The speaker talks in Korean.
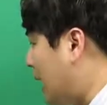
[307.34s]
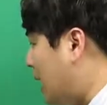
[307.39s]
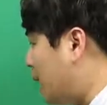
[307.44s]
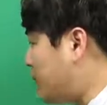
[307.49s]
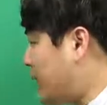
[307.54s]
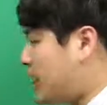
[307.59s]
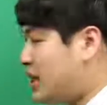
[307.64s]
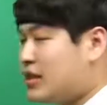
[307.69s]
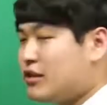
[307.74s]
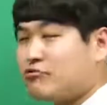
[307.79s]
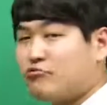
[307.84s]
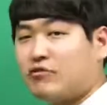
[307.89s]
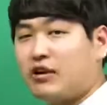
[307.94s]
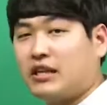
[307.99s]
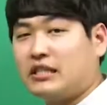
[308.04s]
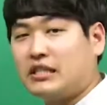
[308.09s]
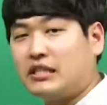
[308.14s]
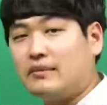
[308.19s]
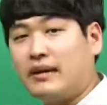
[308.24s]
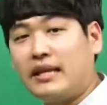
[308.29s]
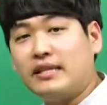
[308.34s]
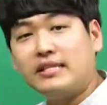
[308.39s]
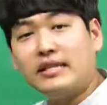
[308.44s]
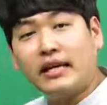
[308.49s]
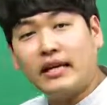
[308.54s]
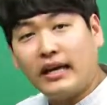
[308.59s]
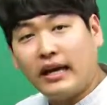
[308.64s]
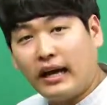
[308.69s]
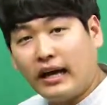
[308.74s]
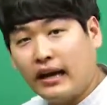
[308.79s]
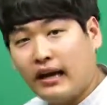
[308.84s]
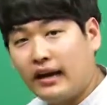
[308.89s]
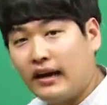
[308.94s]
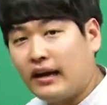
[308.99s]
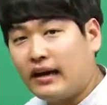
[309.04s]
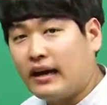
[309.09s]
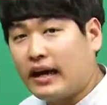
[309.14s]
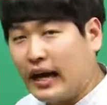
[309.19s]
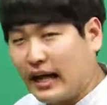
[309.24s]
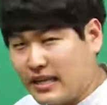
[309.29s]
앞에 있는 수가 지금 한 자리가
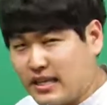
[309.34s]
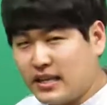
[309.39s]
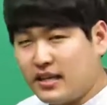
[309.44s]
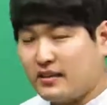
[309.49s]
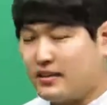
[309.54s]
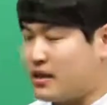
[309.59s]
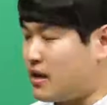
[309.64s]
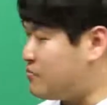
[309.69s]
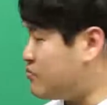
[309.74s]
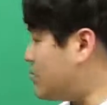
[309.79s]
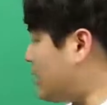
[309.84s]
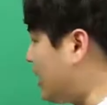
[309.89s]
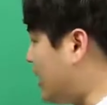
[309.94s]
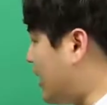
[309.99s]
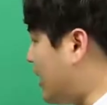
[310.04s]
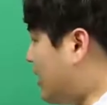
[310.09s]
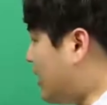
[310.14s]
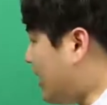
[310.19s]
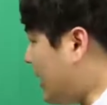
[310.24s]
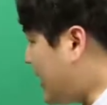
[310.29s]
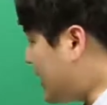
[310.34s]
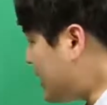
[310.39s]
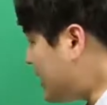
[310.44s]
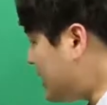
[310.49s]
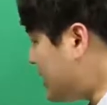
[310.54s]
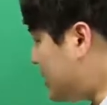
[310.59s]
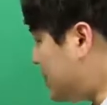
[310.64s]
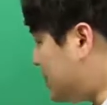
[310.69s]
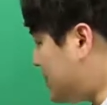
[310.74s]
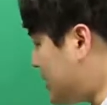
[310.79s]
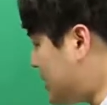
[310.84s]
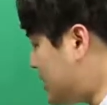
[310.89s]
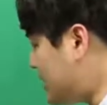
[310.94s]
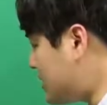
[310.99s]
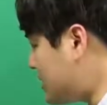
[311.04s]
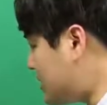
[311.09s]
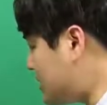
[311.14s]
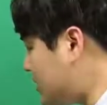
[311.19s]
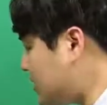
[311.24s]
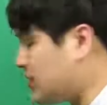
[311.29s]
아니기 때문에 A, B,
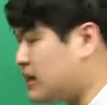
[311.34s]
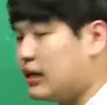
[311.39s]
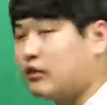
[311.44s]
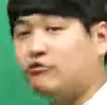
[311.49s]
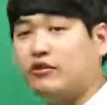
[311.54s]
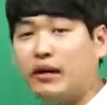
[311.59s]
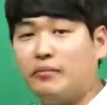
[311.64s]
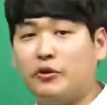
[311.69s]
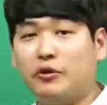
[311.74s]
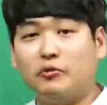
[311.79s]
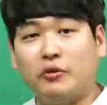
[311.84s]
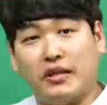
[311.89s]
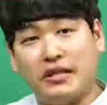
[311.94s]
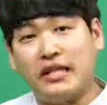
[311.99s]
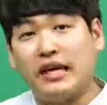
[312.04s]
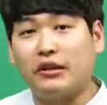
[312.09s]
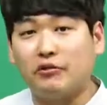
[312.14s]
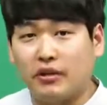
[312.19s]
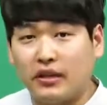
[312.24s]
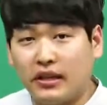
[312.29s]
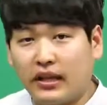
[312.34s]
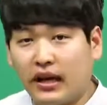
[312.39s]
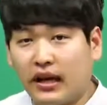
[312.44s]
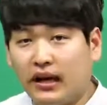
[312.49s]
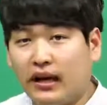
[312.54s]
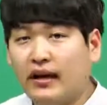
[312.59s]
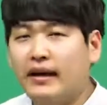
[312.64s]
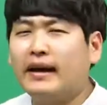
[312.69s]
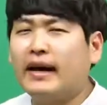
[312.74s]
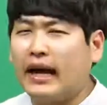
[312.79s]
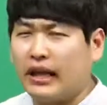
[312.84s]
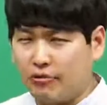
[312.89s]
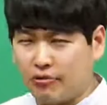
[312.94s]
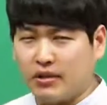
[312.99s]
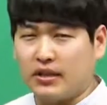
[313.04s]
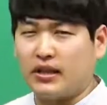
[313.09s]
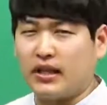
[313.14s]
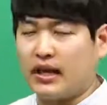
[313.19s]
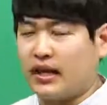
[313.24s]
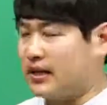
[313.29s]
C라고 하면 된다 안 된다? 안
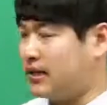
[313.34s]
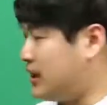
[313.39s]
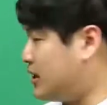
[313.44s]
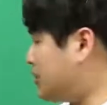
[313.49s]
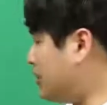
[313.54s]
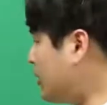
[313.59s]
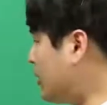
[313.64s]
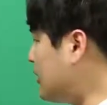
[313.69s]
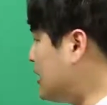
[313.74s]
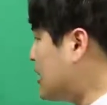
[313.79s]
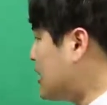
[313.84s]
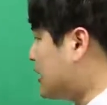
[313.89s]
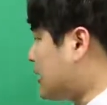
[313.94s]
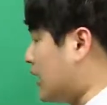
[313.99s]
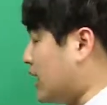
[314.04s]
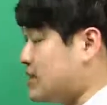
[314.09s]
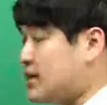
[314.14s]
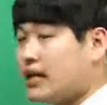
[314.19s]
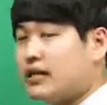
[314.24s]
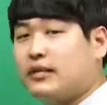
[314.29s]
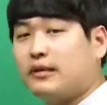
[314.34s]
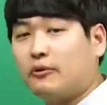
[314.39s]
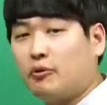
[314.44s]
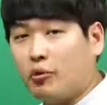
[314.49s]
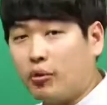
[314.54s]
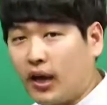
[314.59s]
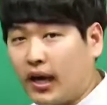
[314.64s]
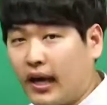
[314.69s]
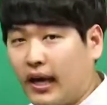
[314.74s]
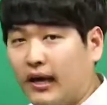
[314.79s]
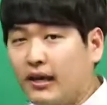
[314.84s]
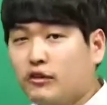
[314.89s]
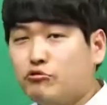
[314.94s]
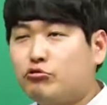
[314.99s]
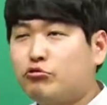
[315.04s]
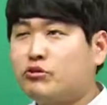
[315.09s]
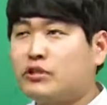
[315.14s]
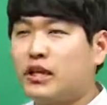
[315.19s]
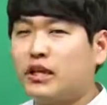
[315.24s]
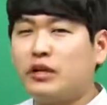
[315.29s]
된다. 그래서 계산을 통해
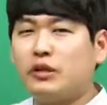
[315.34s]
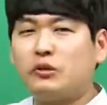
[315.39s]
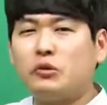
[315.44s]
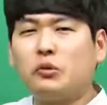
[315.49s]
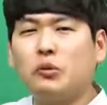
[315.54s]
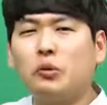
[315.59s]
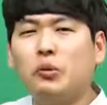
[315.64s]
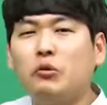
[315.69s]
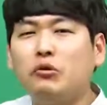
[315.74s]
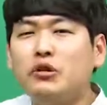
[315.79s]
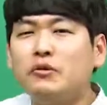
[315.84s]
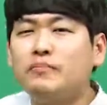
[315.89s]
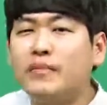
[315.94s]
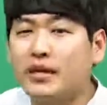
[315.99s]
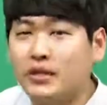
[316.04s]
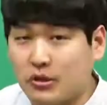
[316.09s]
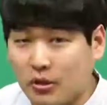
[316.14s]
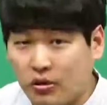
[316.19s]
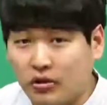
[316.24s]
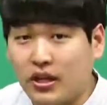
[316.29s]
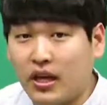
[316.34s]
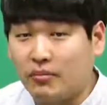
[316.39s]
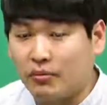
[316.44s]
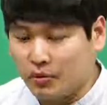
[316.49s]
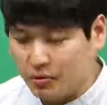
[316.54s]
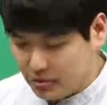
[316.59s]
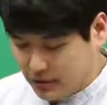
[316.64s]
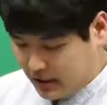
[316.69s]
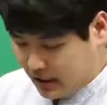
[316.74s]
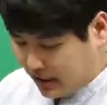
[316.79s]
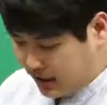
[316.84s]
숫자를 조금만 정리해 보도록